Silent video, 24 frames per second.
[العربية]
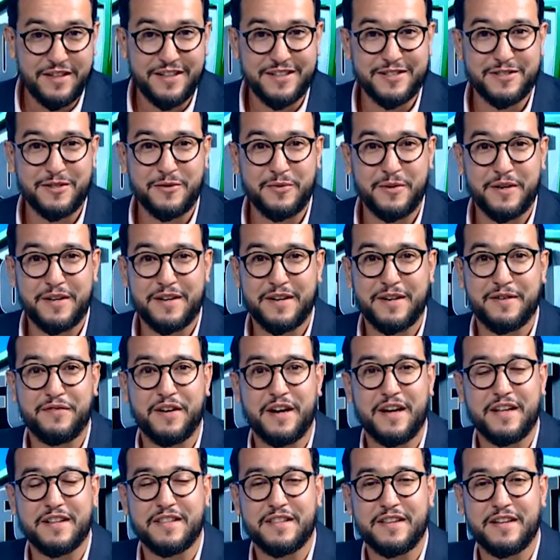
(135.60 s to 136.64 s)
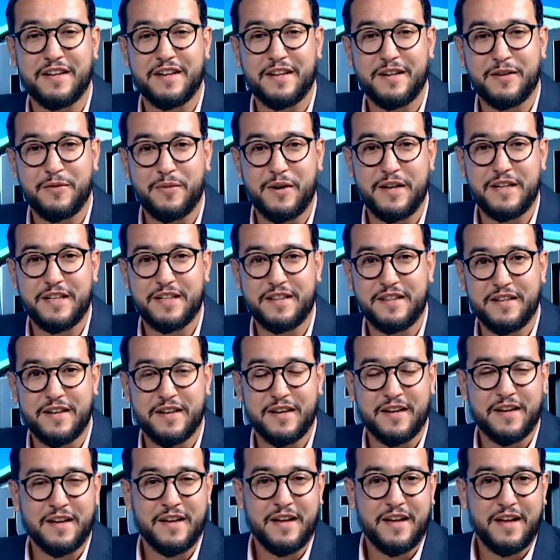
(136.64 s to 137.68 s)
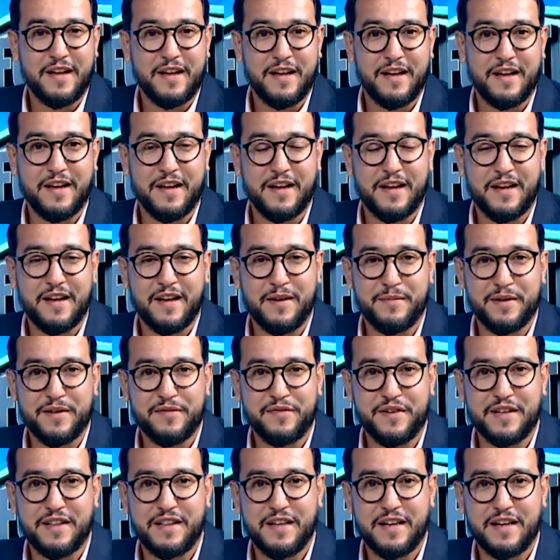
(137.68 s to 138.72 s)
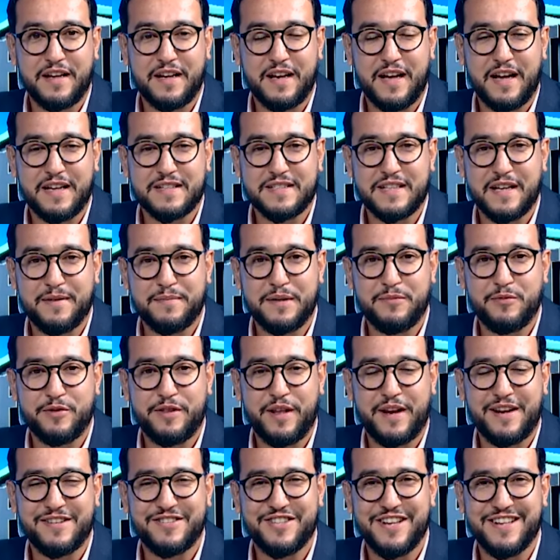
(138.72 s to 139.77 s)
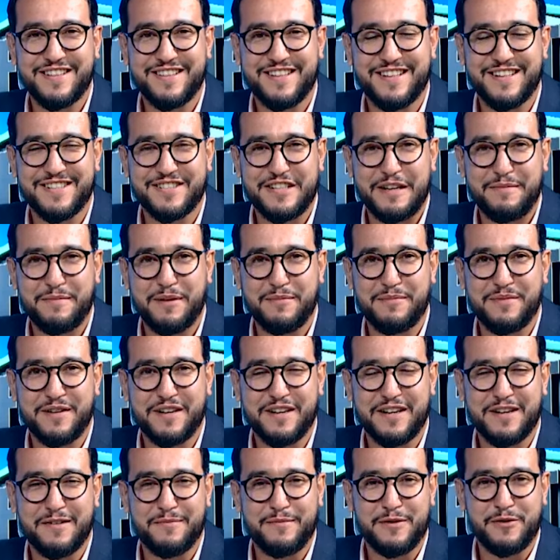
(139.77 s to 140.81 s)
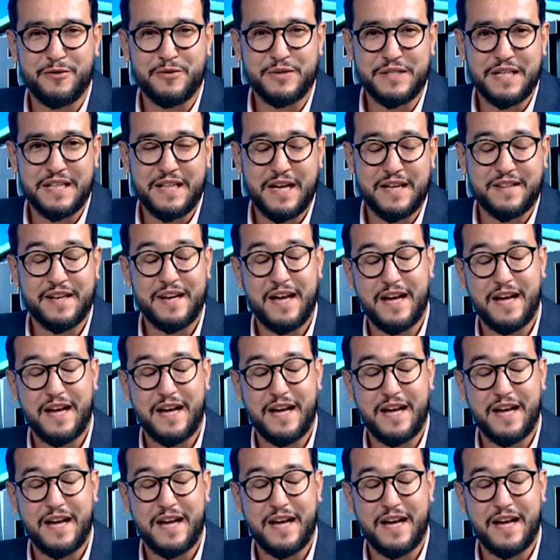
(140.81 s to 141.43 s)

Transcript: صور فقط آه، وليد آه، من فضلك الخاصة بمدرجات شباب آه، بلوزات أثناء